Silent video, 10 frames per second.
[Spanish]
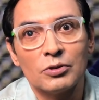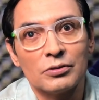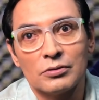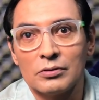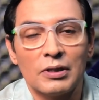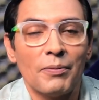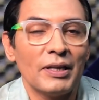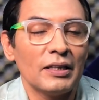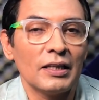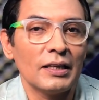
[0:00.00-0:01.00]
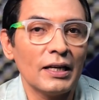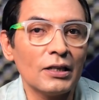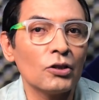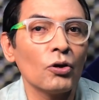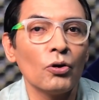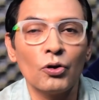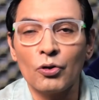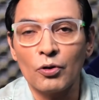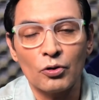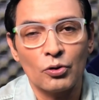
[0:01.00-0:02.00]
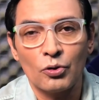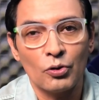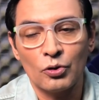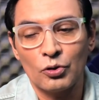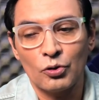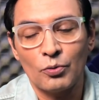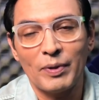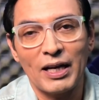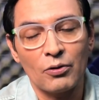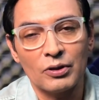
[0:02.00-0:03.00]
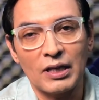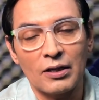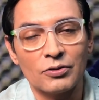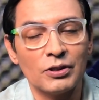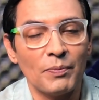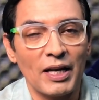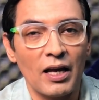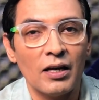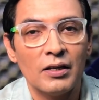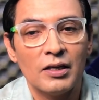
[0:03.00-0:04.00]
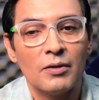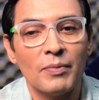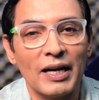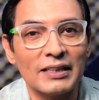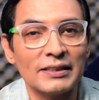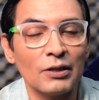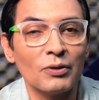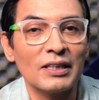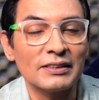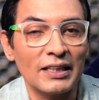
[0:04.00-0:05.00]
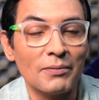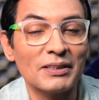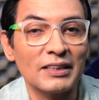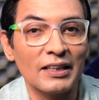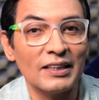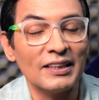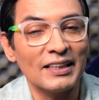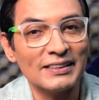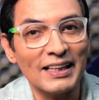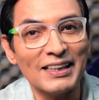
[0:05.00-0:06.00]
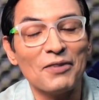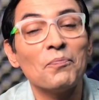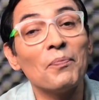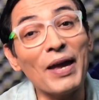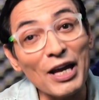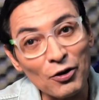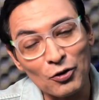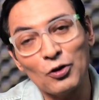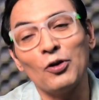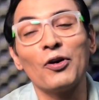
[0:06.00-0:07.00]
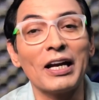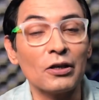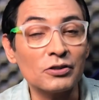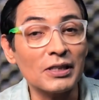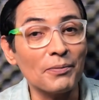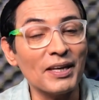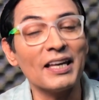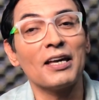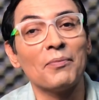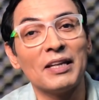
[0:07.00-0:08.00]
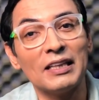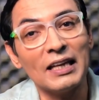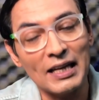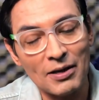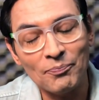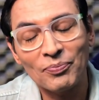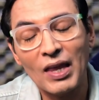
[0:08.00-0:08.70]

pues debe de tener todo, todo, todo para contarnos y para, para hacer una serie bastante interesante. Pero lo que no sabía y que me enteré,